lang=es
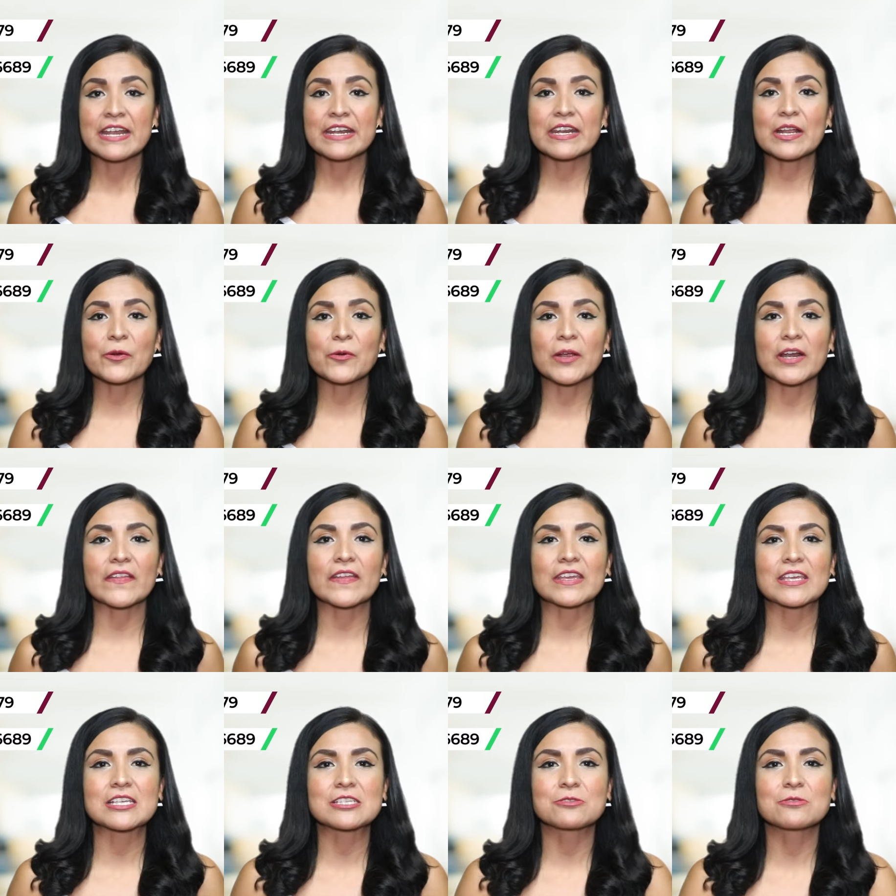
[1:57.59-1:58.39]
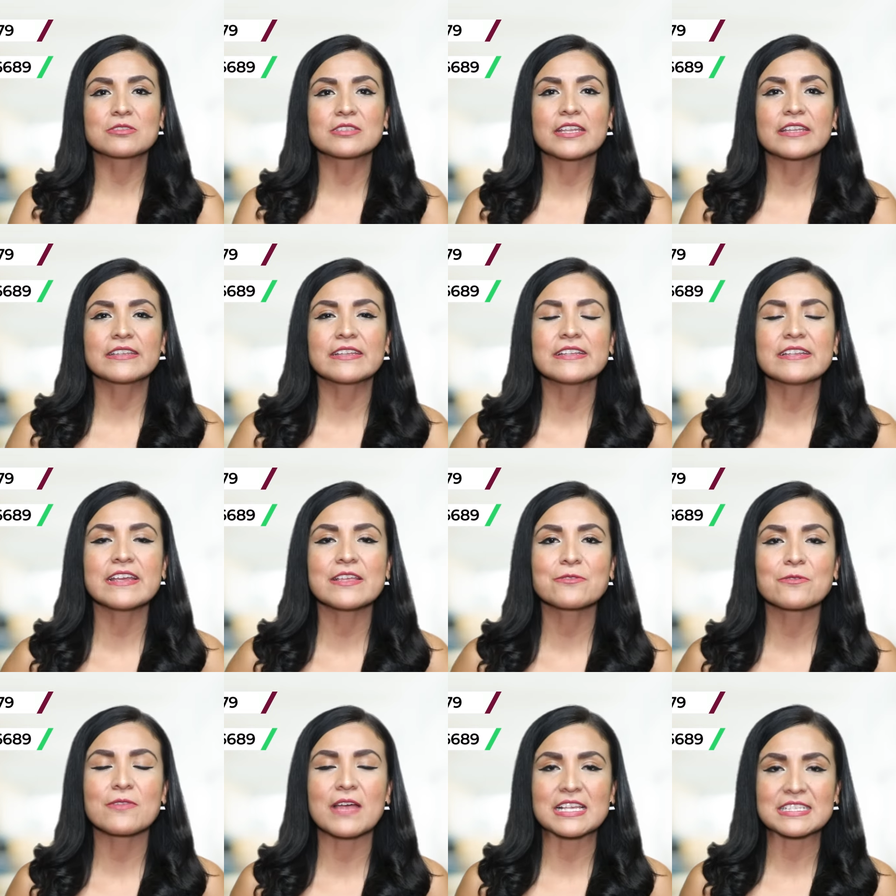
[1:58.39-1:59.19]
Recuerde que si usted
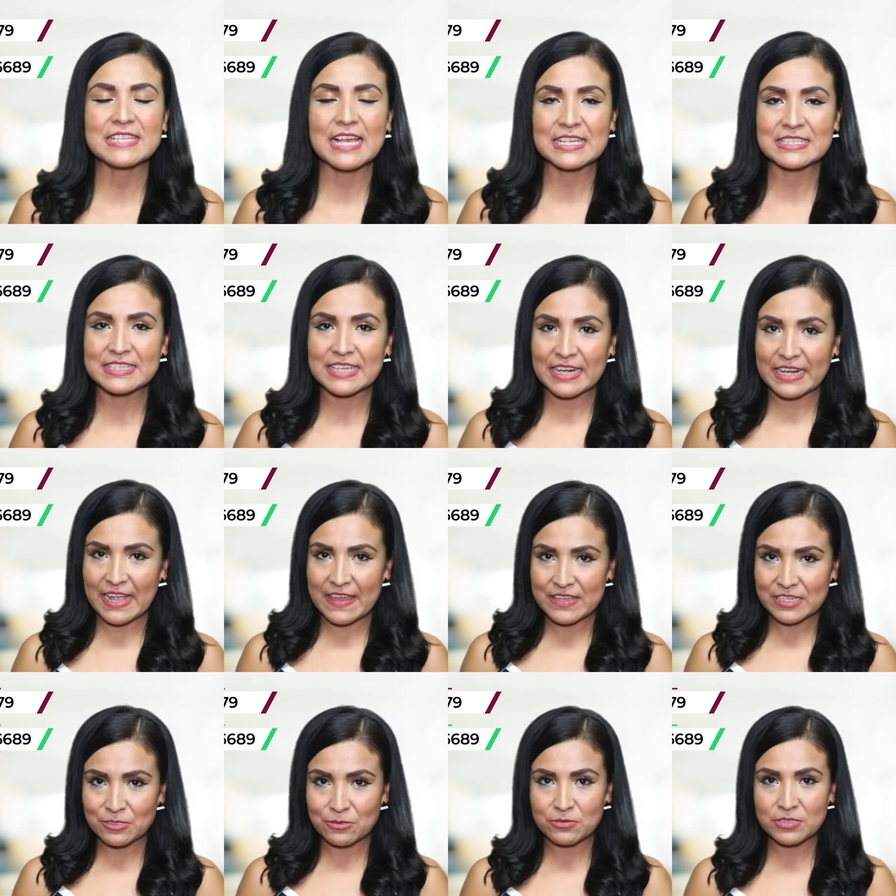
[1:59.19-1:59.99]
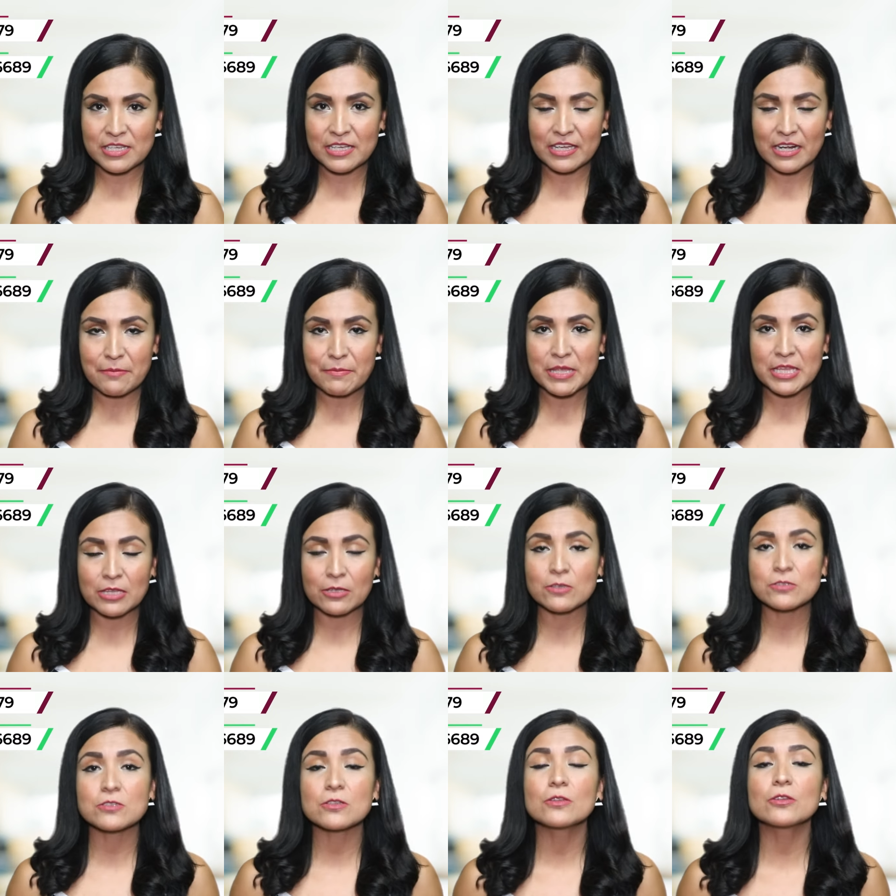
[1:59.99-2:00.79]
tiene dudas acerca de sus
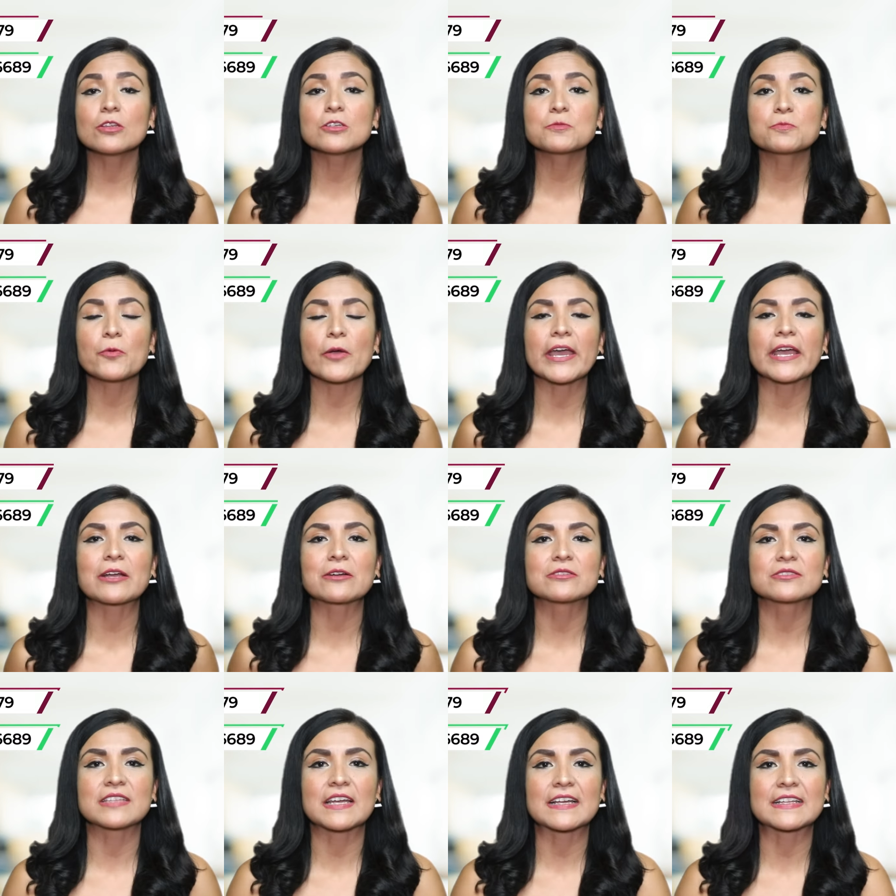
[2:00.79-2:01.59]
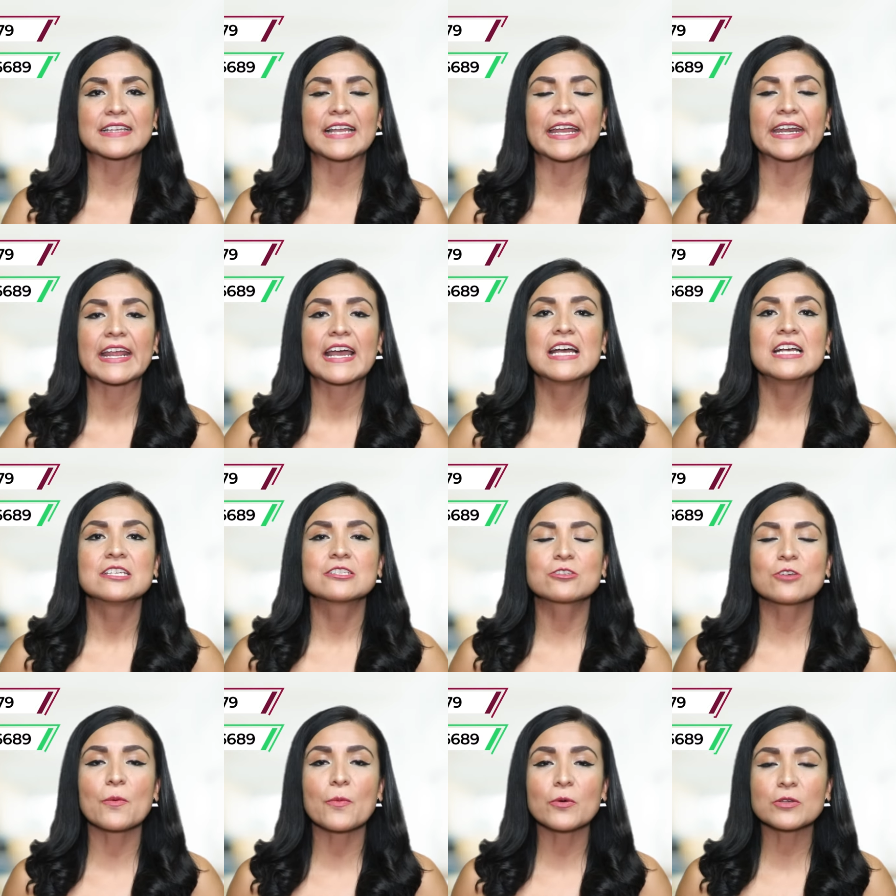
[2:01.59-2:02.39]
incrementos, nos puede contactar.
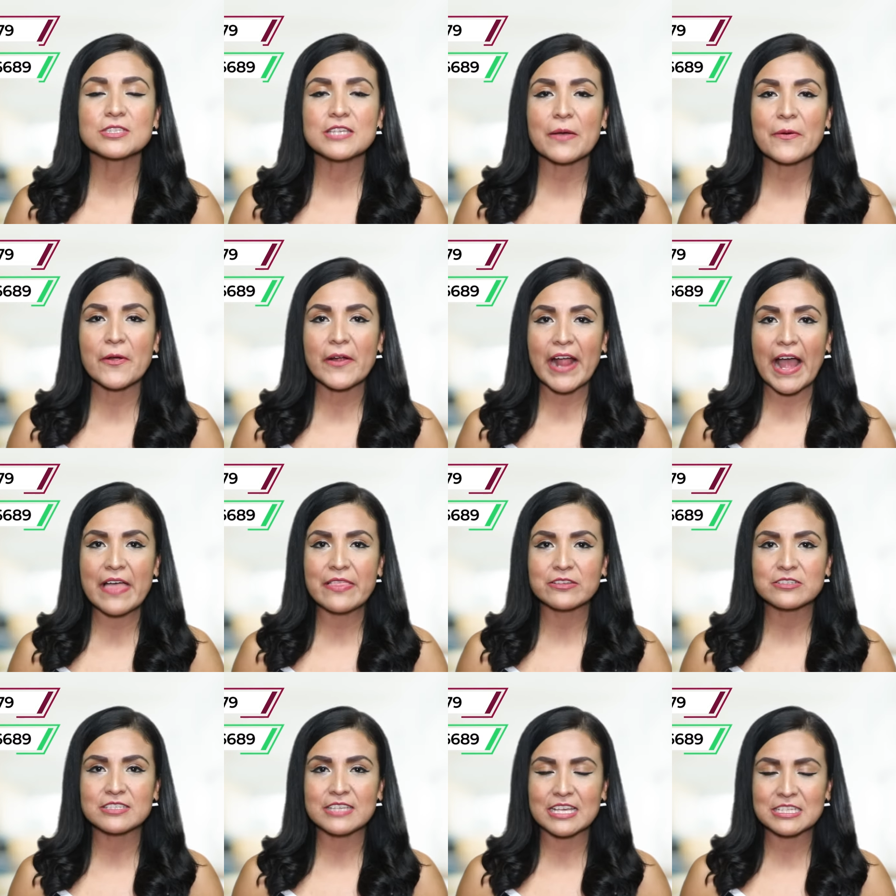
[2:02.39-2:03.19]
Somos abogados